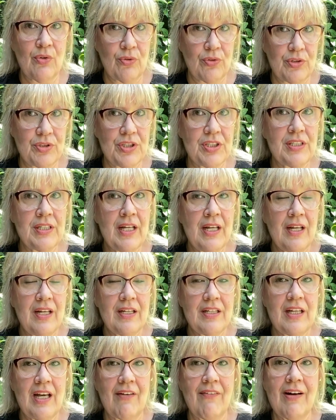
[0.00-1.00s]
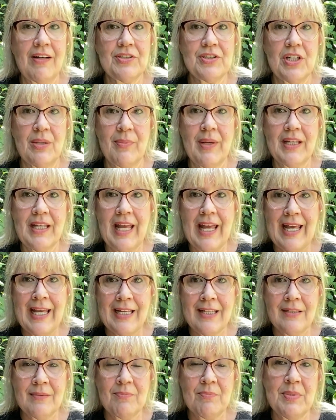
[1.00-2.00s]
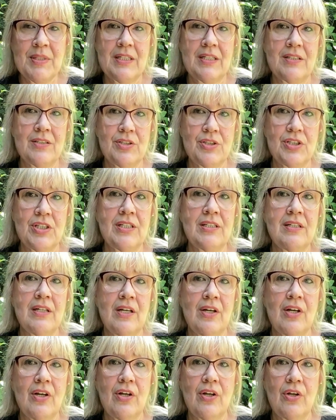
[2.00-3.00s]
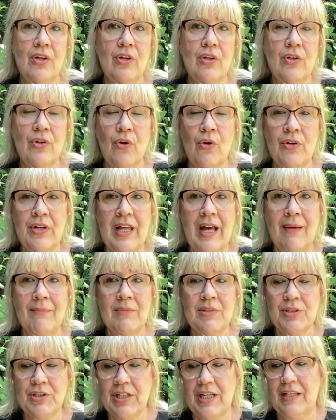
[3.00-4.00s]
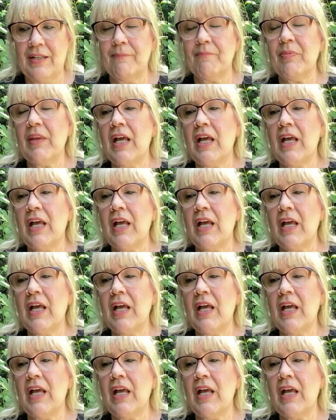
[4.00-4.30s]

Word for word: Onun için yavaş yemek en birincil e, önemli şey.